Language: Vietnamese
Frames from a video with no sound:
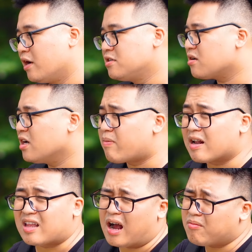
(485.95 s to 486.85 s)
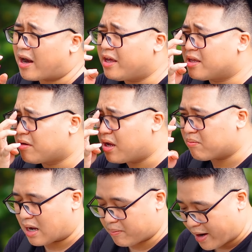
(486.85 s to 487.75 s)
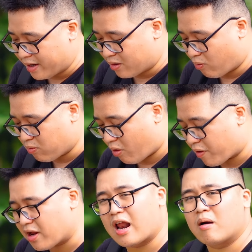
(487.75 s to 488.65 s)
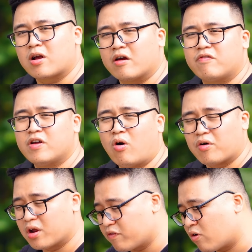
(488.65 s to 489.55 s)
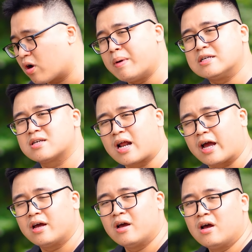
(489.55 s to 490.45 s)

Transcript: Trước đây thì bạn Thắng, bạn ấy thời điểm mà bạn ấy cũng có định làm cái video review con A7C này.